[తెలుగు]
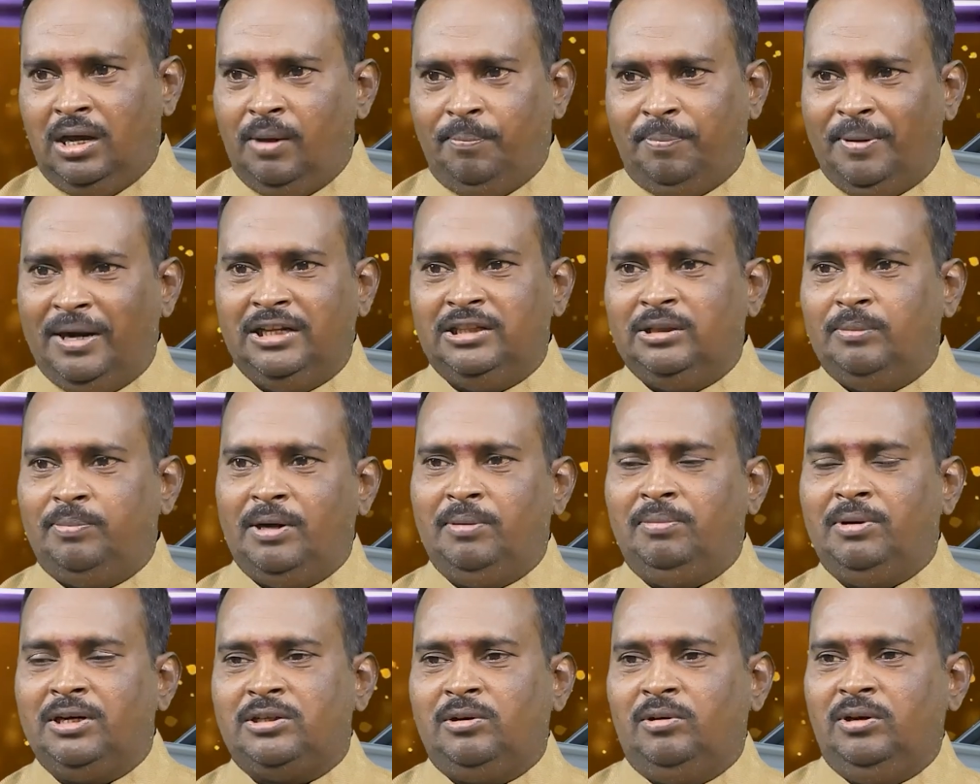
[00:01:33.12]
ఆ పండిత
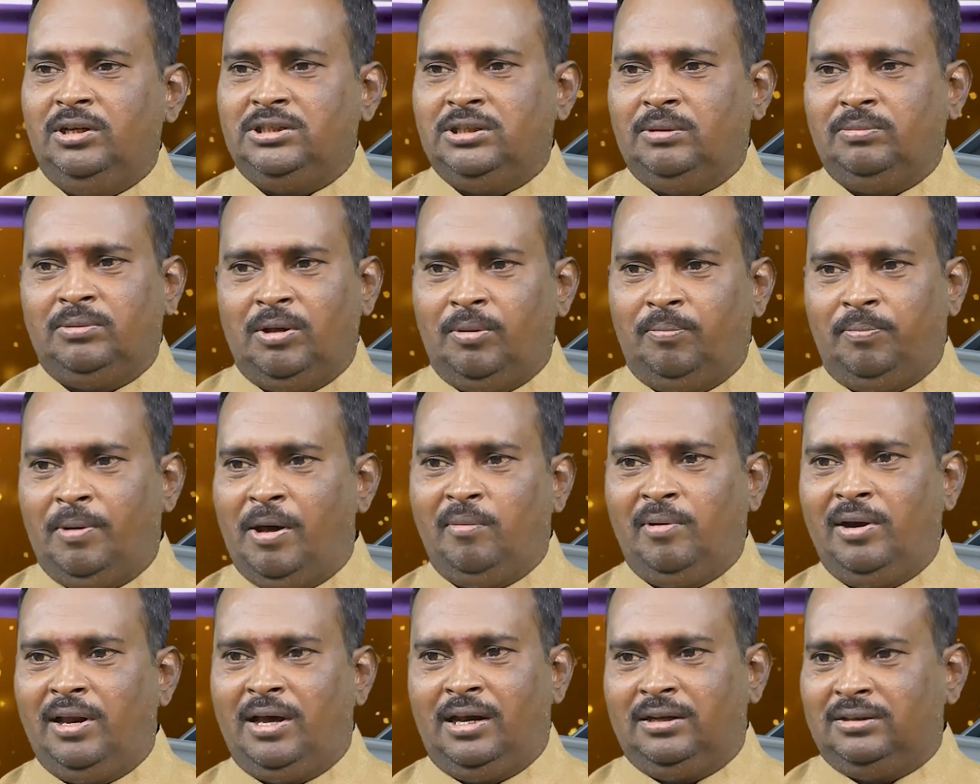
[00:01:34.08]
పరిభాషలోనే చెప్తాం
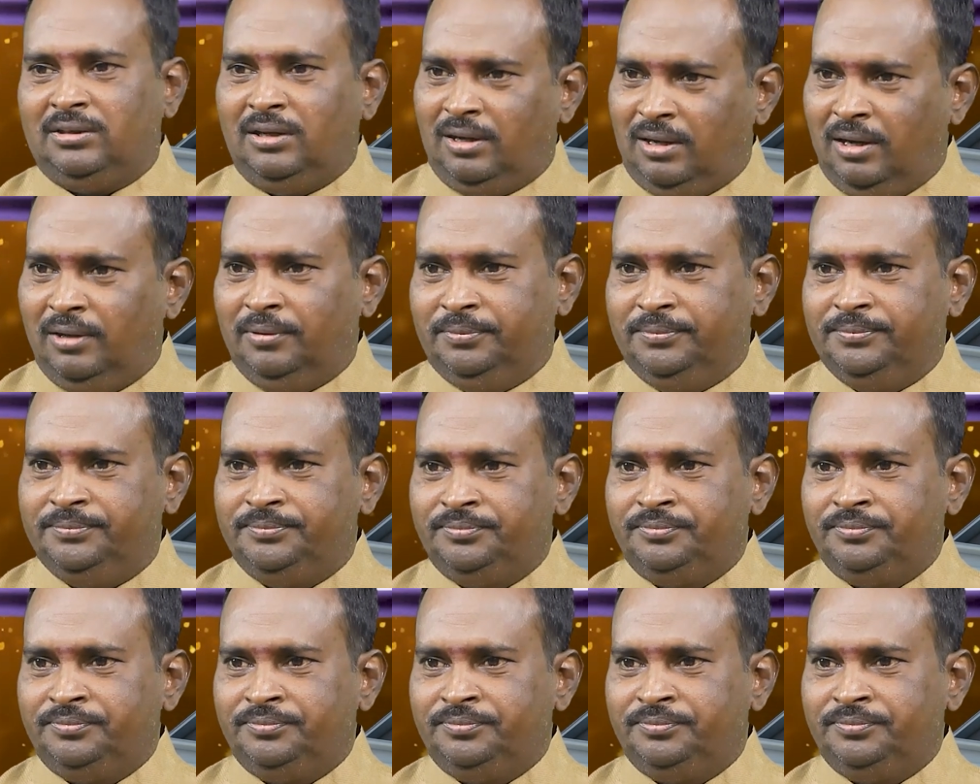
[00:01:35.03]
పామునులకు అర్థం కాదు